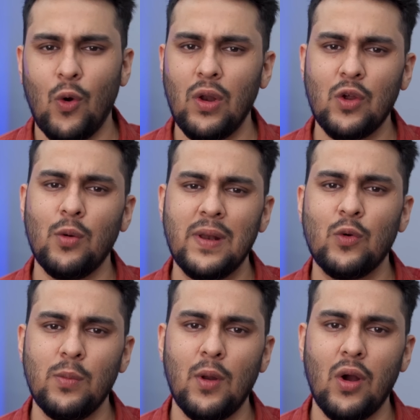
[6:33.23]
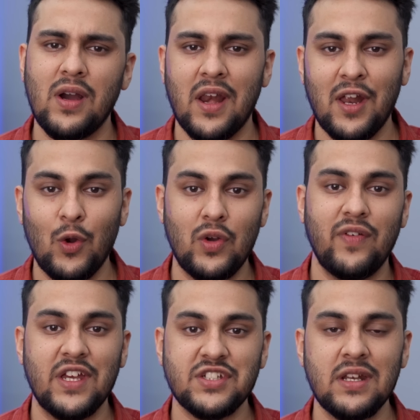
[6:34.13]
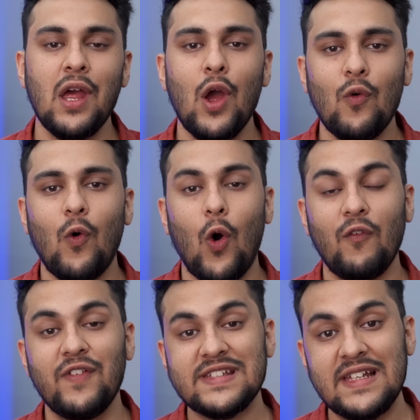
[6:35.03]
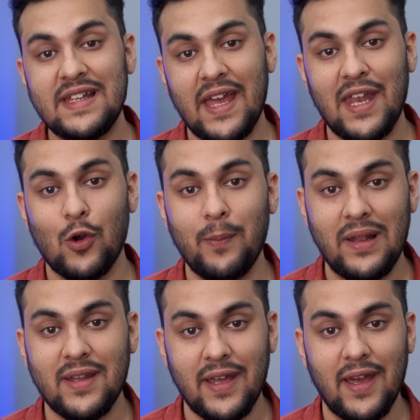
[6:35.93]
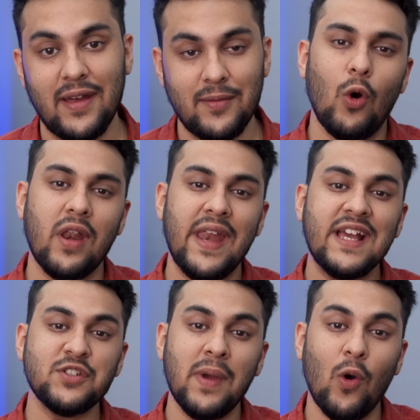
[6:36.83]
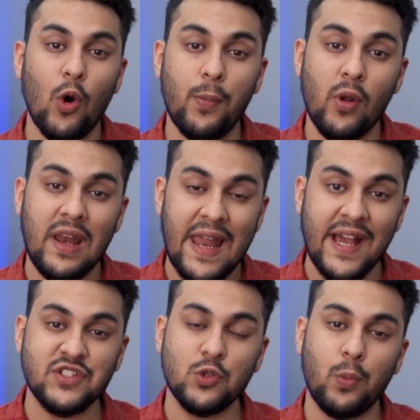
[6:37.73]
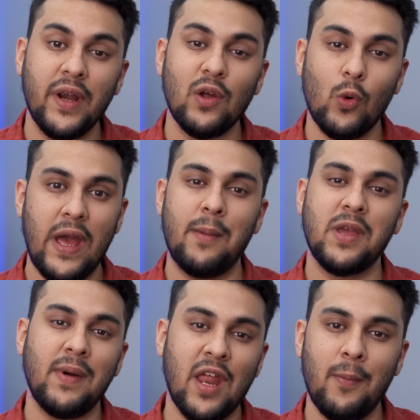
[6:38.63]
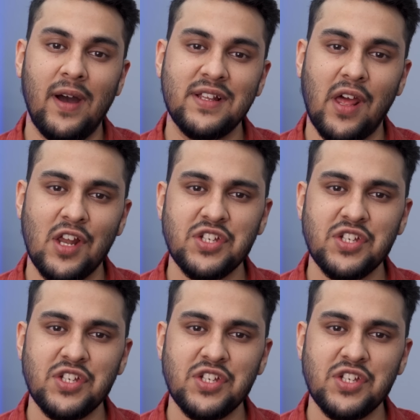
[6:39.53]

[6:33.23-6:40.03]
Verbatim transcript: कॉल को बिल्कुल ब्लॉक करना नोटिफिकेशन वो ऑब्वियसली देखने को मिलता ही है और नेक्स्ट मैं ओप्पो रिलैक्स 2.0 ऐप के बारे में बात करना